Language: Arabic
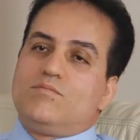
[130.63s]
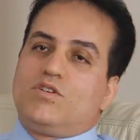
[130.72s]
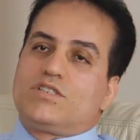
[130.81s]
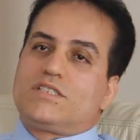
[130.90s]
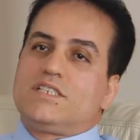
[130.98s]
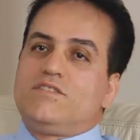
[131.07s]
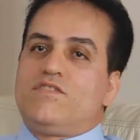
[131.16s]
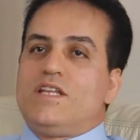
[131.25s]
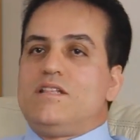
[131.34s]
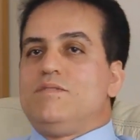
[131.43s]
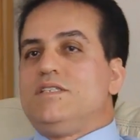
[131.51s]
المختصين في
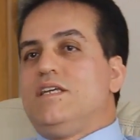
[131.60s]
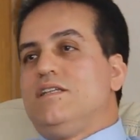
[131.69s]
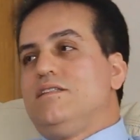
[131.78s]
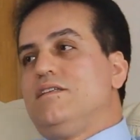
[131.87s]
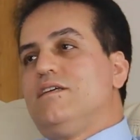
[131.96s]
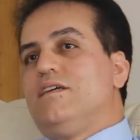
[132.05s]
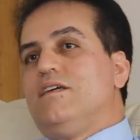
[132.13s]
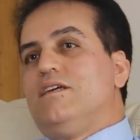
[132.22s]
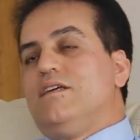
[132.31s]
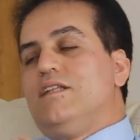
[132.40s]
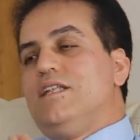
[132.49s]
هذا الميدان
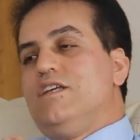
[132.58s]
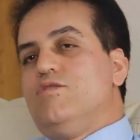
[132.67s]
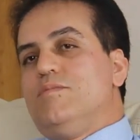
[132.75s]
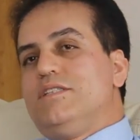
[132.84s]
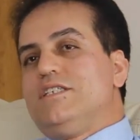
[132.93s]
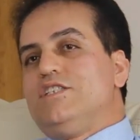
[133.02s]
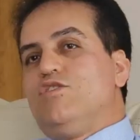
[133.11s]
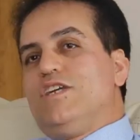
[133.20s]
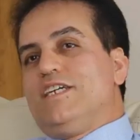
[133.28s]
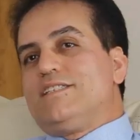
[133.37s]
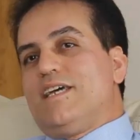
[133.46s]
اللي هما تيديروا
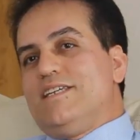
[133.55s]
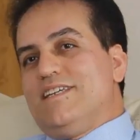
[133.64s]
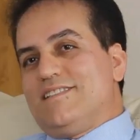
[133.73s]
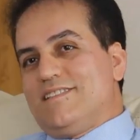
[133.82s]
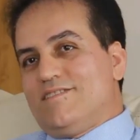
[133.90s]
الاحصائيات